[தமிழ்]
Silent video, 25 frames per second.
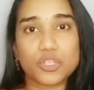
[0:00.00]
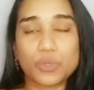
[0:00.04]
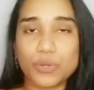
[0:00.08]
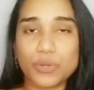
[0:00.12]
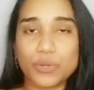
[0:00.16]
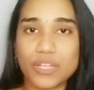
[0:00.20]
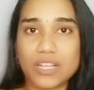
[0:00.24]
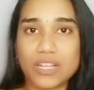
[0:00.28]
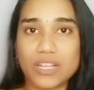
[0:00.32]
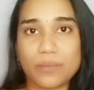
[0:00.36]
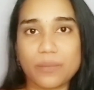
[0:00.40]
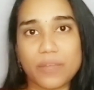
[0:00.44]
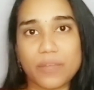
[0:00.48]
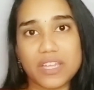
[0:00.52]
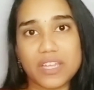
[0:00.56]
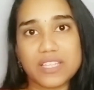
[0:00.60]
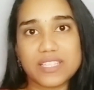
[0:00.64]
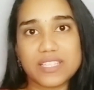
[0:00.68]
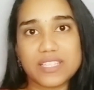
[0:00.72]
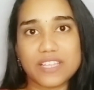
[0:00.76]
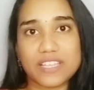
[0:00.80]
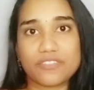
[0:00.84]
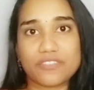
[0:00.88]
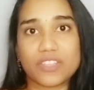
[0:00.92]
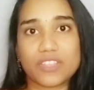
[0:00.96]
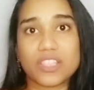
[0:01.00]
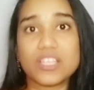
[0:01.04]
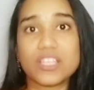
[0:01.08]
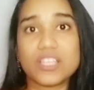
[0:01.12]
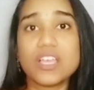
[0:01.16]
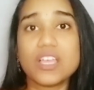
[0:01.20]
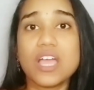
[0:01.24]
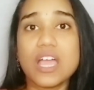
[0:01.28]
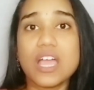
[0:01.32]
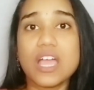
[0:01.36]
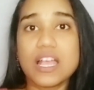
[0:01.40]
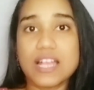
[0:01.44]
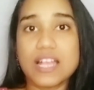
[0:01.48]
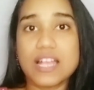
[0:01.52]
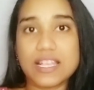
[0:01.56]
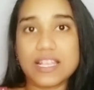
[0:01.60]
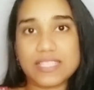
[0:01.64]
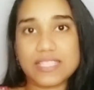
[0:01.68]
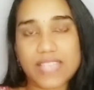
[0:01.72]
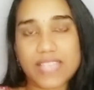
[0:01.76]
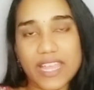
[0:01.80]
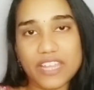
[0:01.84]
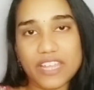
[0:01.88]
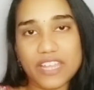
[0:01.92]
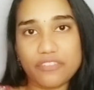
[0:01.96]
வந்து கொடுக்குற மெடிசன் வந்து
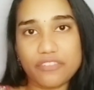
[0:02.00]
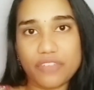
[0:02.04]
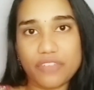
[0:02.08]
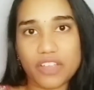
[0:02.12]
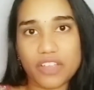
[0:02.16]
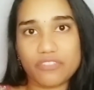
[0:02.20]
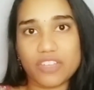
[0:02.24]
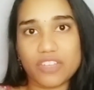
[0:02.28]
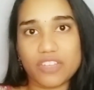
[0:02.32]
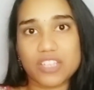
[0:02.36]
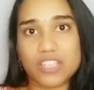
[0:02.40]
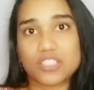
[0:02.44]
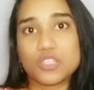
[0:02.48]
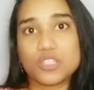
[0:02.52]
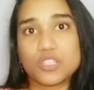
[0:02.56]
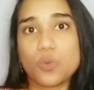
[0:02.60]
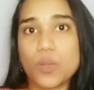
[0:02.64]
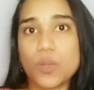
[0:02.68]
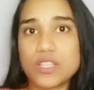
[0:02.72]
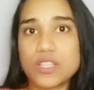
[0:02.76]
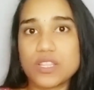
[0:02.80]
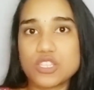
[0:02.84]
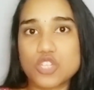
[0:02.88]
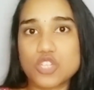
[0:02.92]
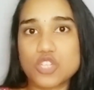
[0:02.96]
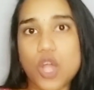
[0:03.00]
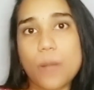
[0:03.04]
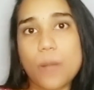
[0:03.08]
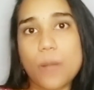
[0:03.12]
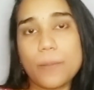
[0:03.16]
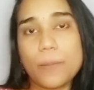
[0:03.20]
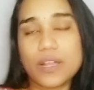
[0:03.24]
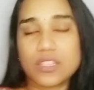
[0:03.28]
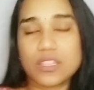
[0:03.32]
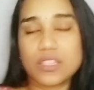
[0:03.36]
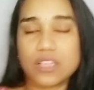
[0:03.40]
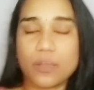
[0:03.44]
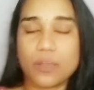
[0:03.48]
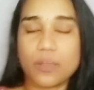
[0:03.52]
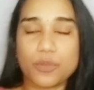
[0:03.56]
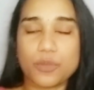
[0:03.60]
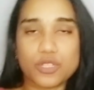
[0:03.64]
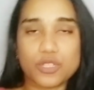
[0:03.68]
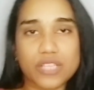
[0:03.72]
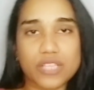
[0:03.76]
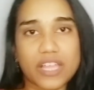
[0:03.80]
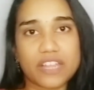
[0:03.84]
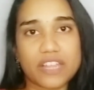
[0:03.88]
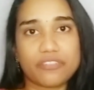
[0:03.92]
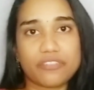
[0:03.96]
சைட் எஃபெக்ட் வருது ஒன் ஸ்டாப்
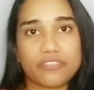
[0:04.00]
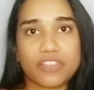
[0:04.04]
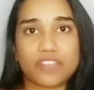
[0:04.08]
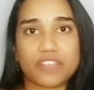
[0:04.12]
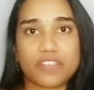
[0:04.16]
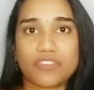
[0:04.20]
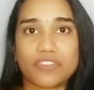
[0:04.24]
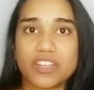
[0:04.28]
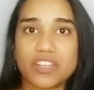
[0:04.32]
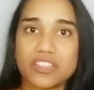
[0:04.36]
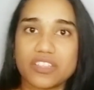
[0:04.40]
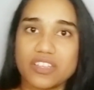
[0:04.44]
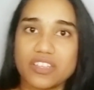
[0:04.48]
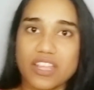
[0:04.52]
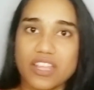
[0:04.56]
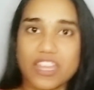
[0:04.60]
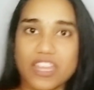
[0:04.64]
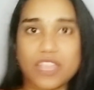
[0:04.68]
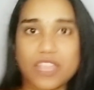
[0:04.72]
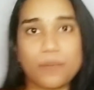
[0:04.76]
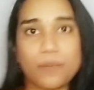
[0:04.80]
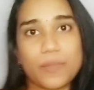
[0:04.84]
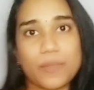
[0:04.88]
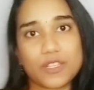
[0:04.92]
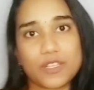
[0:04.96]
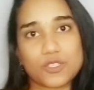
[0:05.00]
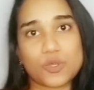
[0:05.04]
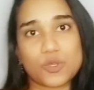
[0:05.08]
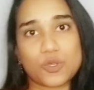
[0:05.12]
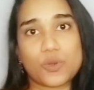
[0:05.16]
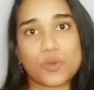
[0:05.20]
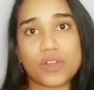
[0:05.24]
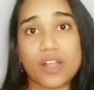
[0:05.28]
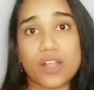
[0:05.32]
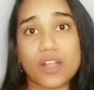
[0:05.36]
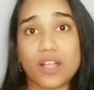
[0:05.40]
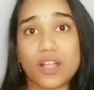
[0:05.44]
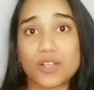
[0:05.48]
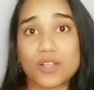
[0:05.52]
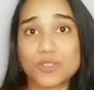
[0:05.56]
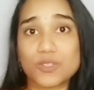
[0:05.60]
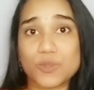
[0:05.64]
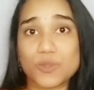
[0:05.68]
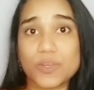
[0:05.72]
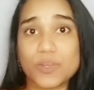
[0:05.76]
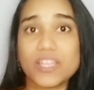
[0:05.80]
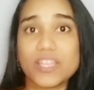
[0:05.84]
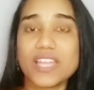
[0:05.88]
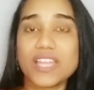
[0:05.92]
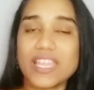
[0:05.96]
பண்ணதுக்கப்புறம் சைட் எஃபெக்ட் வருது நிறைய பேர்
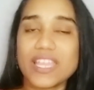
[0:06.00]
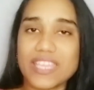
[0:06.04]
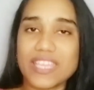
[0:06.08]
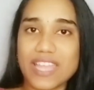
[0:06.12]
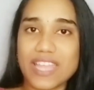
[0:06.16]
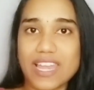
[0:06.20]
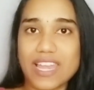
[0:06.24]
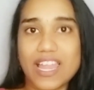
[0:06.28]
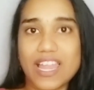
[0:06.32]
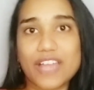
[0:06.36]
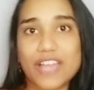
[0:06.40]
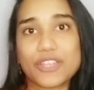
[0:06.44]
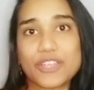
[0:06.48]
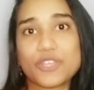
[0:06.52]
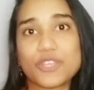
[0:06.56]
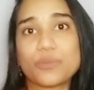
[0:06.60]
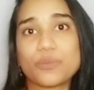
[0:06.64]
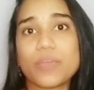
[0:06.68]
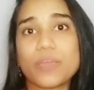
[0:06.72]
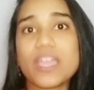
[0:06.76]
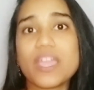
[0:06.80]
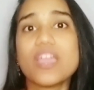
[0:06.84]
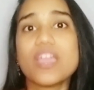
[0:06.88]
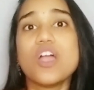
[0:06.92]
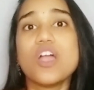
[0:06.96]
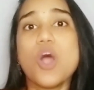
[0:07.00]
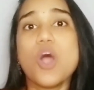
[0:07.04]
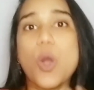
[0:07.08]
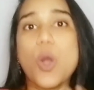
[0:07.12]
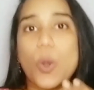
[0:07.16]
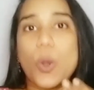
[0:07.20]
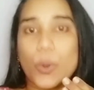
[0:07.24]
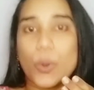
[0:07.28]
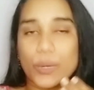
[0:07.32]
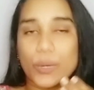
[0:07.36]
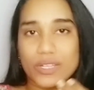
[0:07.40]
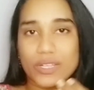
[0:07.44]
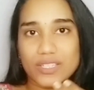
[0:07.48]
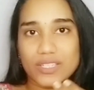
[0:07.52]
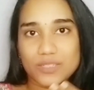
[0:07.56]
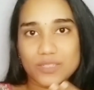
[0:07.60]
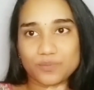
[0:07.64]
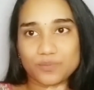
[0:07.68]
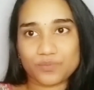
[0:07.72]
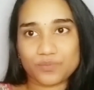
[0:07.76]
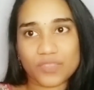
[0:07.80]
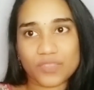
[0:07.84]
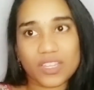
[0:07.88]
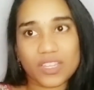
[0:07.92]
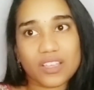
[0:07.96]
சொல்கிறாங்கன்னு சொல்லி நான் எல்லாரையுமே ஒரு
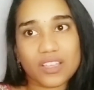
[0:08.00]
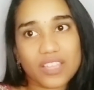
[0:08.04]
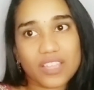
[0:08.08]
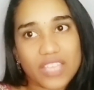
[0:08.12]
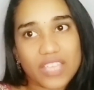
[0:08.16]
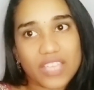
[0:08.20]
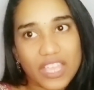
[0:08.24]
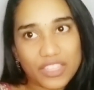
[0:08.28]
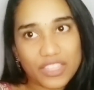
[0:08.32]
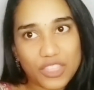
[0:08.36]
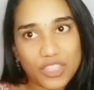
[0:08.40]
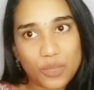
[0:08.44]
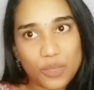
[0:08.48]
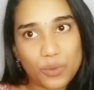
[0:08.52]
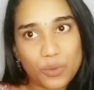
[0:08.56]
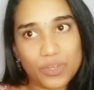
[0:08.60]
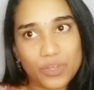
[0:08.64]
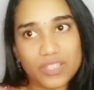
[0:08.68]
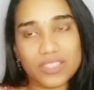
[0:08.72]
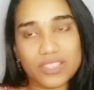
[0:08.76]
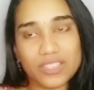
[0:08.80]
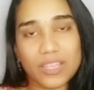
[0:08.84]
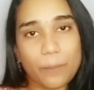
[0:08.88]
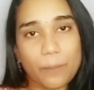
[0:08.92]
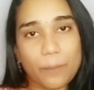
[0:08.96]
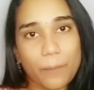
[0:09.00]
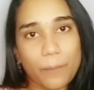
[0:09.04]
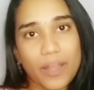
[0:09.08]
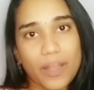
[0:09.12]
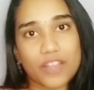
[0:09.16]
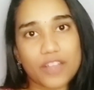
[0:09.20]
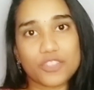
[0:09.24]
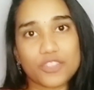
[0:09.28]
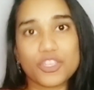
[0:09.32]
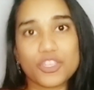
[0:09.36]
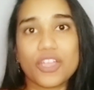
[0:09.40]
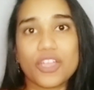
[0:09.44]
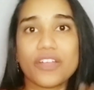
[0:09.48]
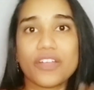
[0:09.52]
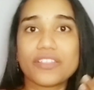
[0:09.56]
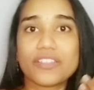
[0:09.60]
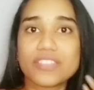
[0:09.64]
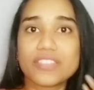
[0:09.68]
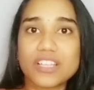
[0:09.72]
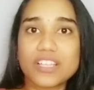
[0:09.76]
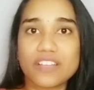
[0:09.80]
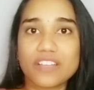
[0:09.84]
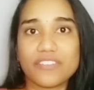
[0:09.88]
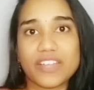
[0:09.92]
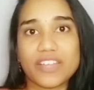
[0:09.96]
எந்த ஒரு தப்பானதையும்
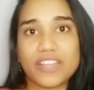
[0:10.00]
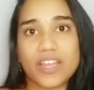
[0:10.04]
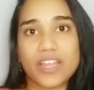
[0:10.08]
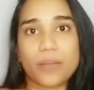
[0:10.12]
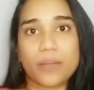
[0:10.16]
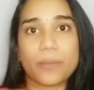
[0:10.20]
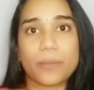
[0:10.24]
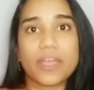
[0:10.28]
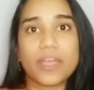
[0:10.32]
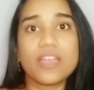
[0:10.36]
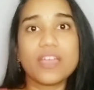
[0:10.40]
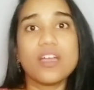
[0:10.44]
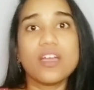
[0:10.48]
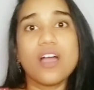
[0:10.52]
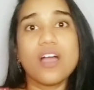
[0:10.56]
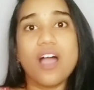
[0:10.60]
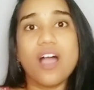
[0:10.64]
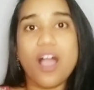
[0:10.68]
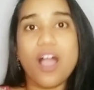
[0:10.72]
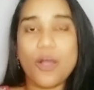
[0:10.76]
எடுத்துக்க விடாமல்